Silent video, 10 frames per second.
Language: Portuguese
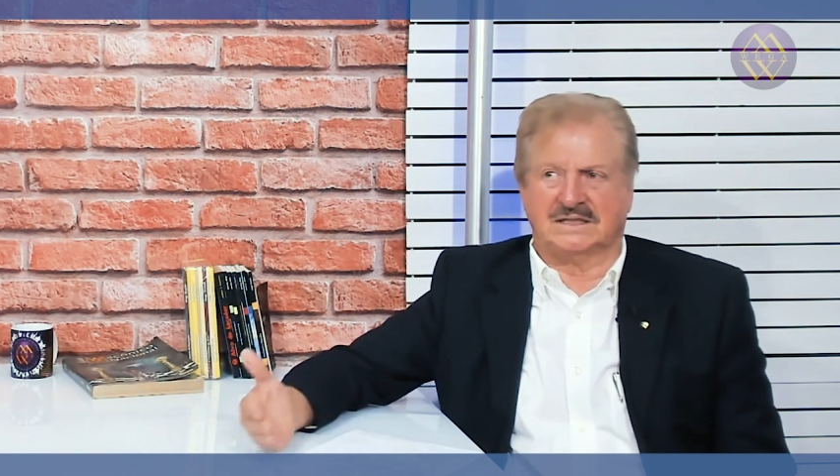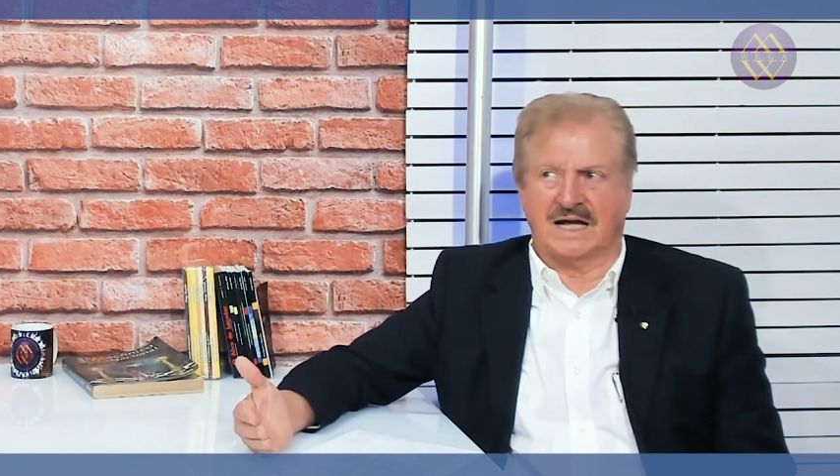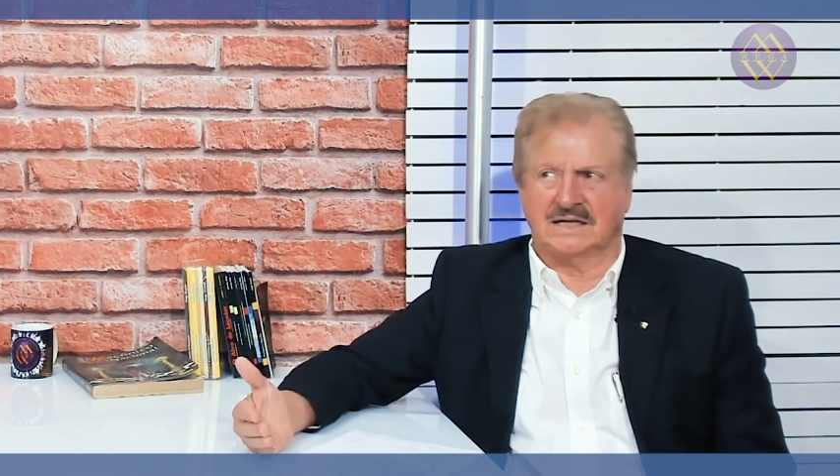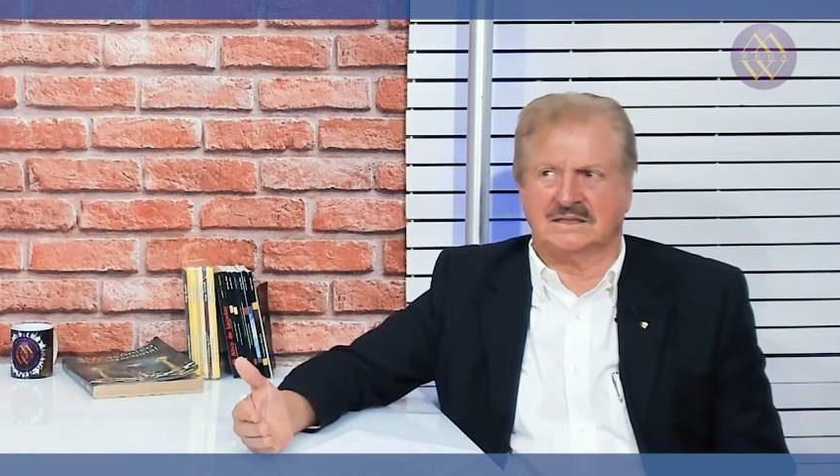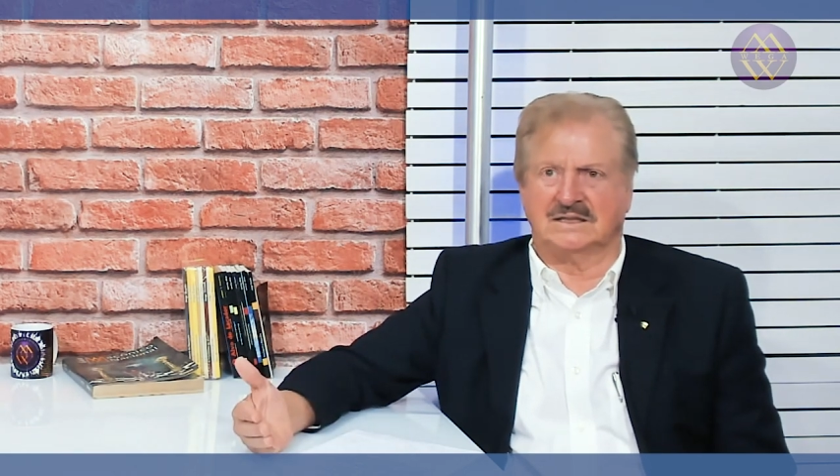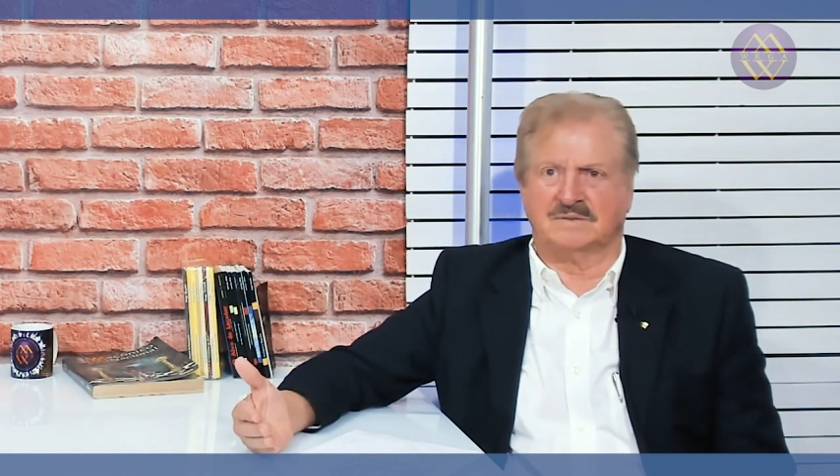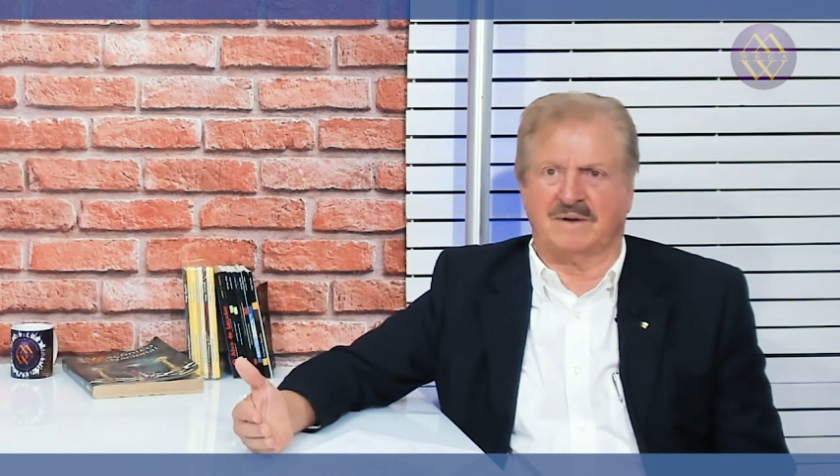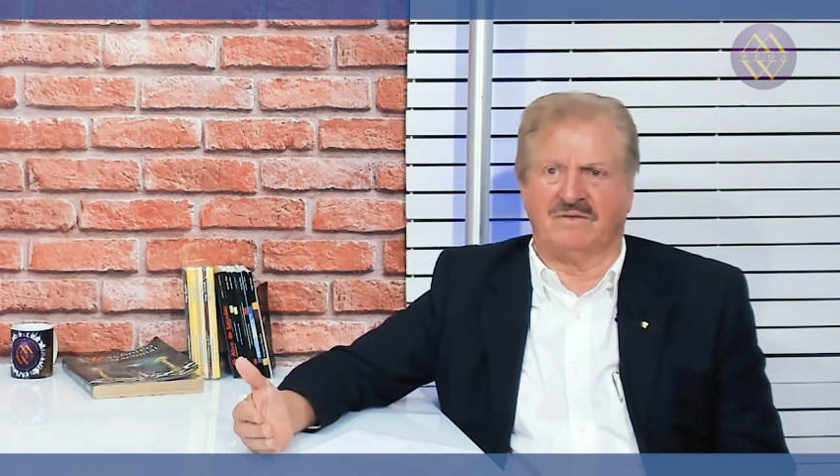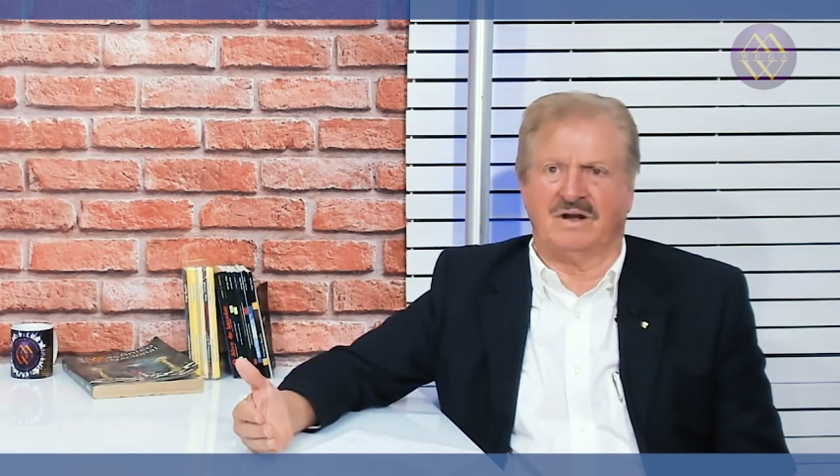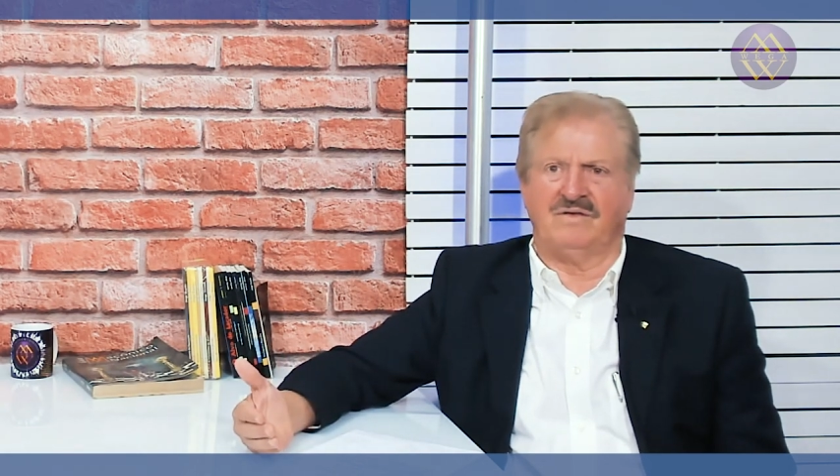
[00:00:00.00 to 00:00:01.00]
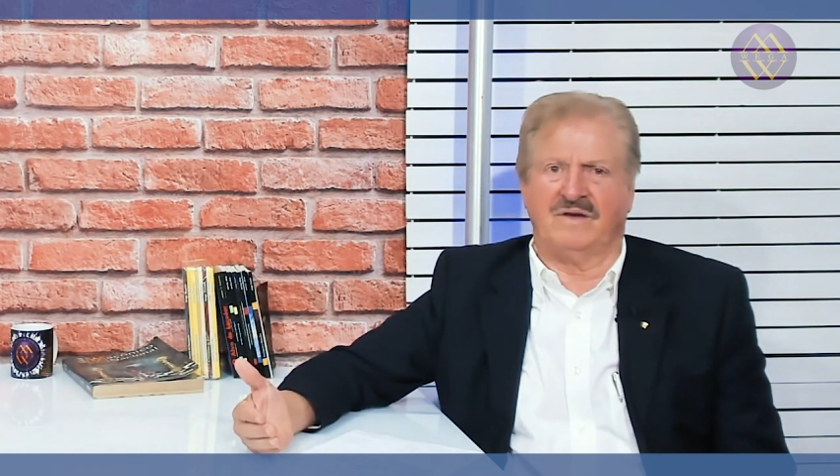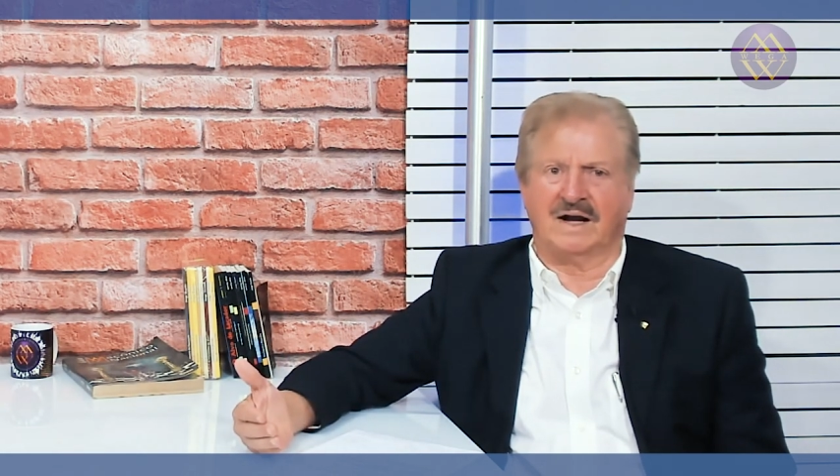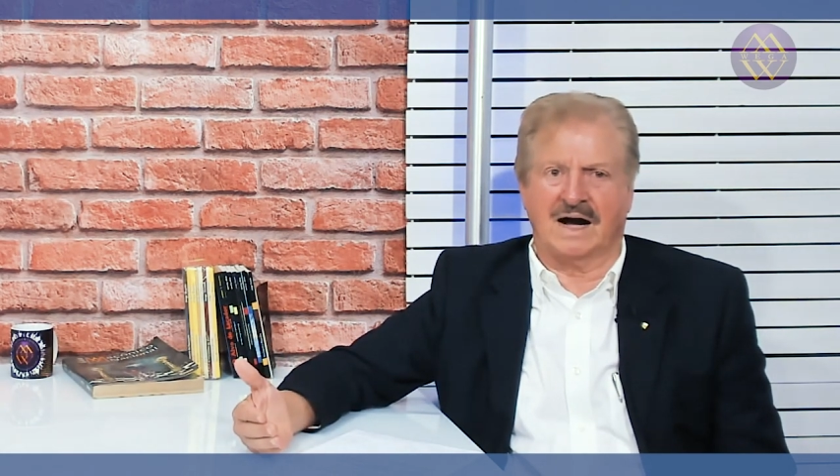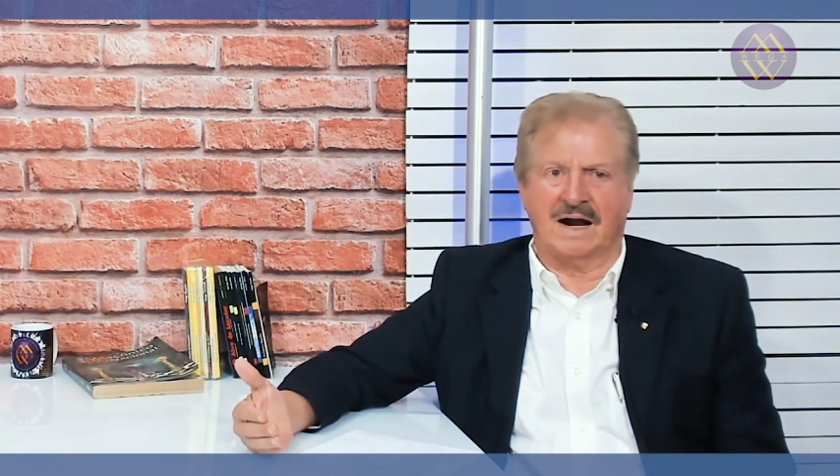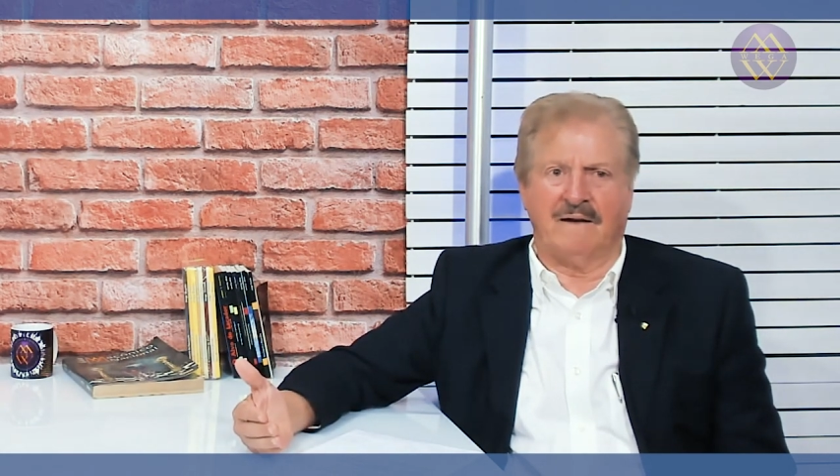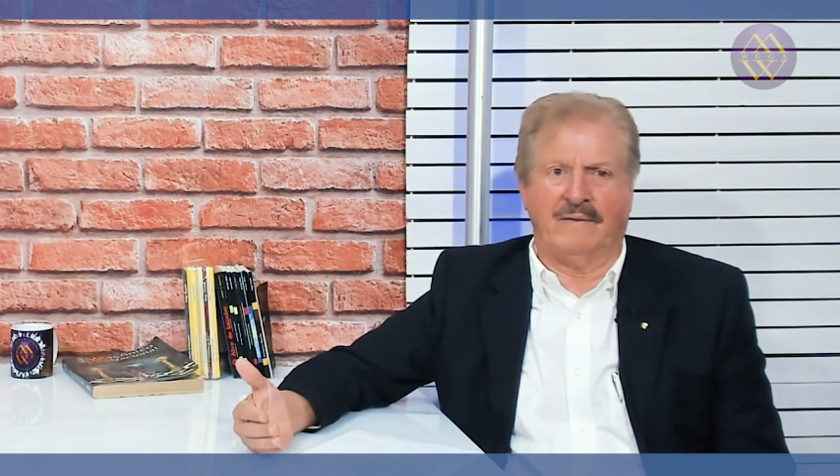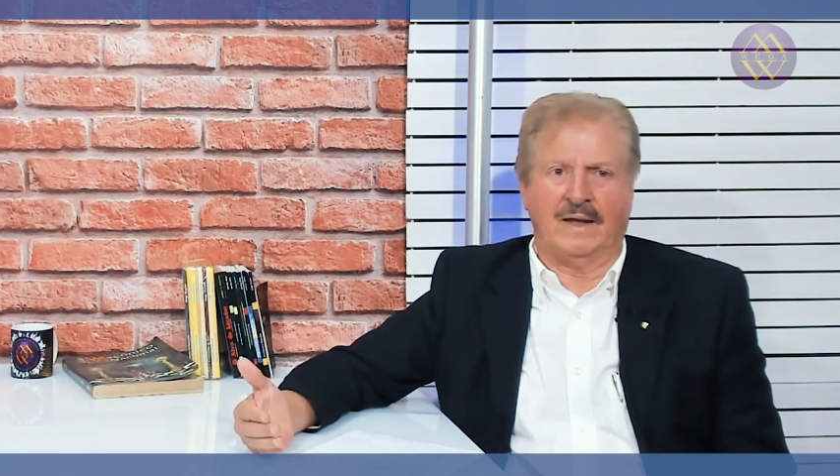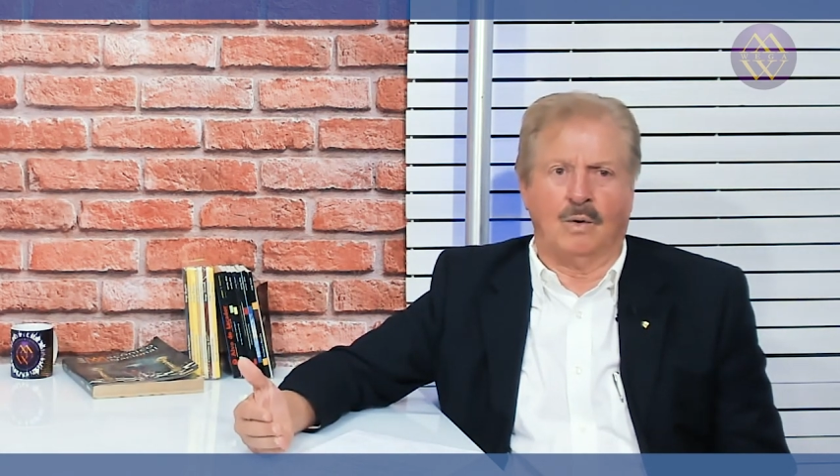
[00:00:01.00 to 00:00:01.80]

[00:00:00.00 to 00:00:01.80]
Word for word: testes para verificar